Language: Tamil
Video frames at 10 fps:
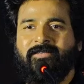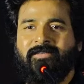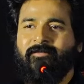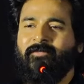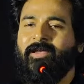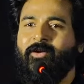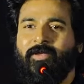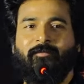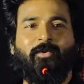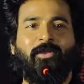விஷயம் அவங்க
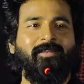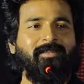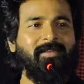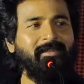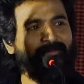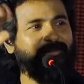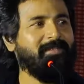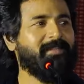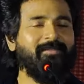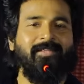இப்போலேருந்து இல்லை
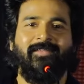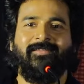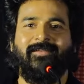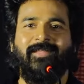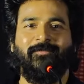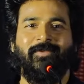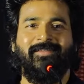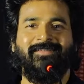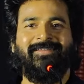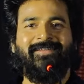விஜய் டிவியில் இருந்த
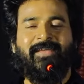டைம்லேருந்து